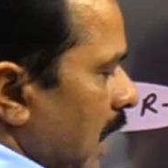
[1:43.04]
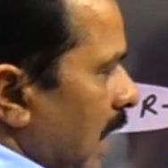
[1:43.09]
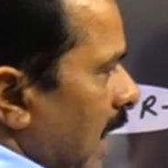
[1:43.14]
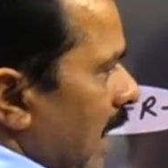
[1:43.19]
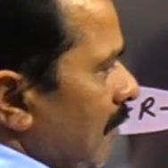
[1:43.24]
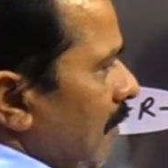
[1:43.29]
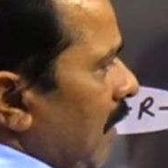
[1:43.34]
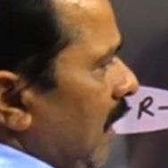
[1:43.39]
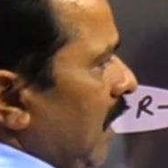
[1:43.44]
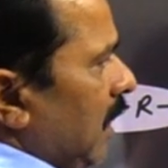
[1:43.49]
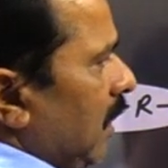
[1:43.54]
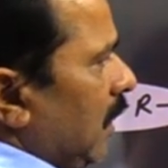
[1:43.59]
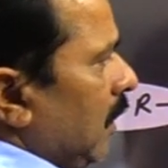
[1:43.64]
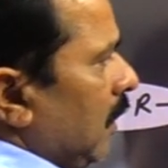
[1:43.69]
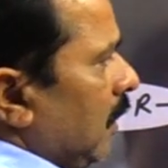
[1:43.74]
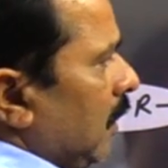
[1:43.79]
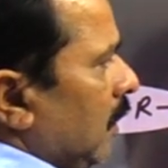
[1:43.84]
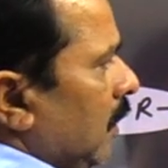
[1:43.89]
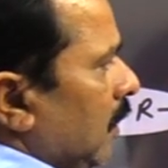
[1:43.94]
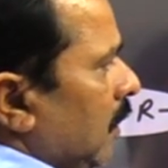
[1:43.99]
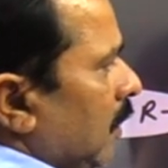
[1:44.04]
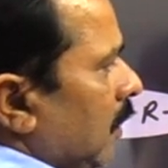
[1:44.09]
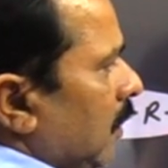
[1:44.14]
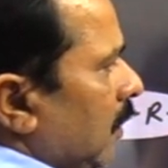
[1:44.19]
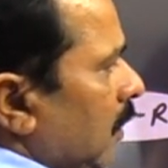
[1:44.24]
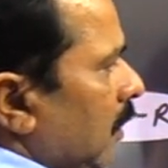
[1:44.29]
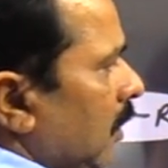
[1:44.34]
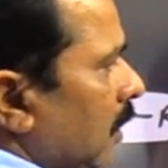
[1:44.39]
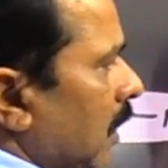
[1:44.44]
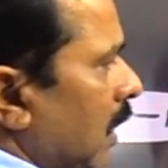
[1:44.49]
एम है
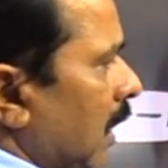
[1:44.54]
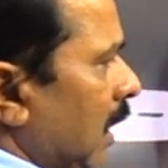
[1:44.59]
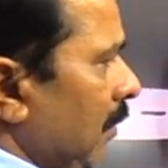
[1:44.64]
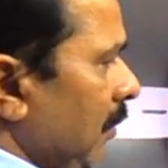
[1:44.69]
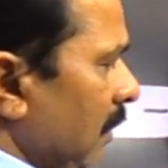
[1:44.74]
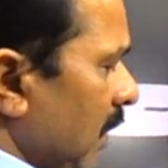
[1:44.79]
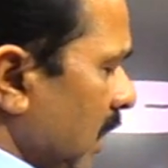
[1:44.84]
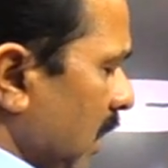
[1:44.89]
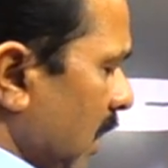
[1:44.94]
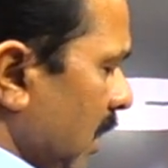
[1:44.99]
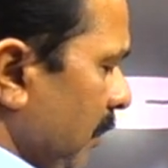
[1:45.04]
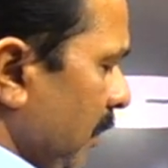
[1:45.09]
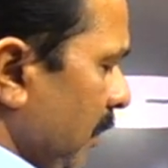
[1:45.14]
एम है यहाँ